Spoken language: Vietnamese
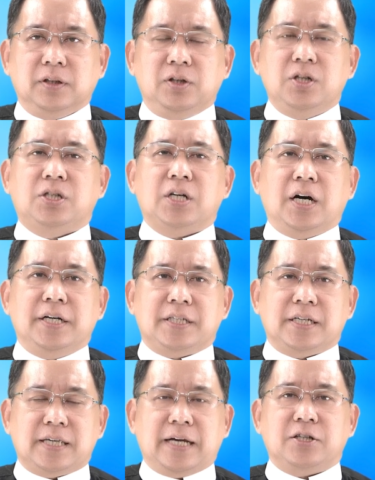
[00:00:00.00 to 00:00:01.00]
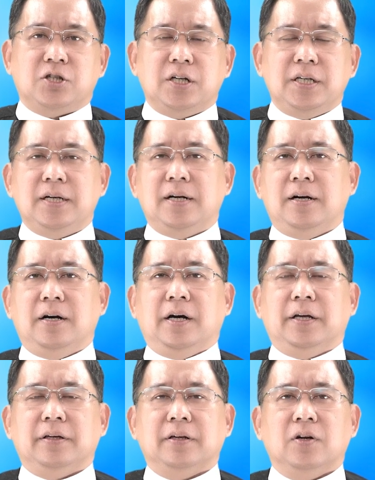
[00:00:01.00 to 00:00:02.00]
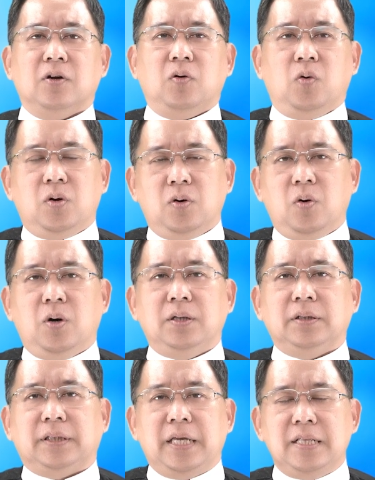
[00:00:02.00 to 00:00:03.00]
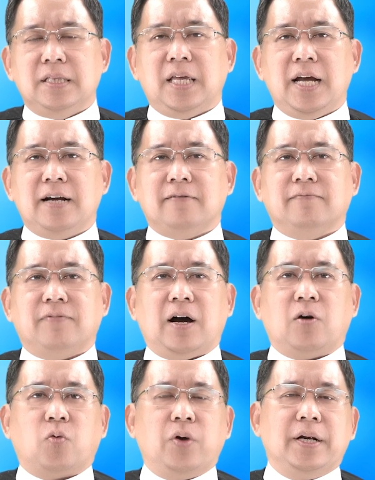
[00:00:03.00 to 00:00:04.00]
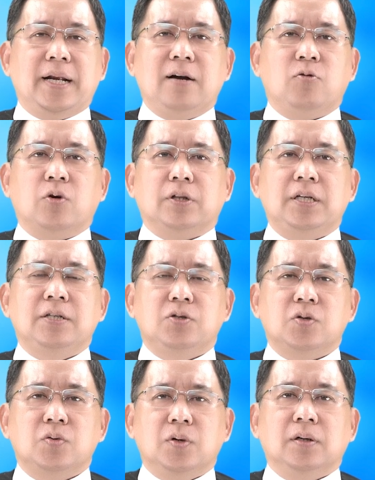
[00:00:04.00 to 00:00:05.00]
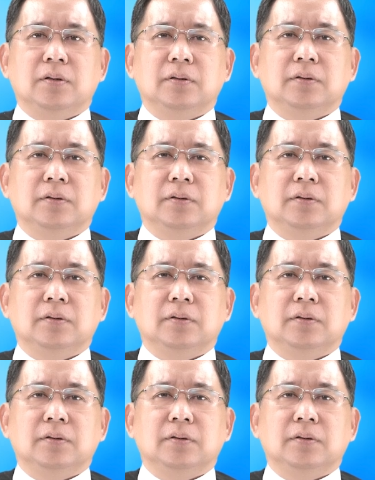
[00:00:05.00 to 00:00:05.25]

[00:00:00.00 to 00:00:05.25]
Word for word: nước trời chỉ dành cho những người luôn luôn tín thác vào quyền năng của thiên chúa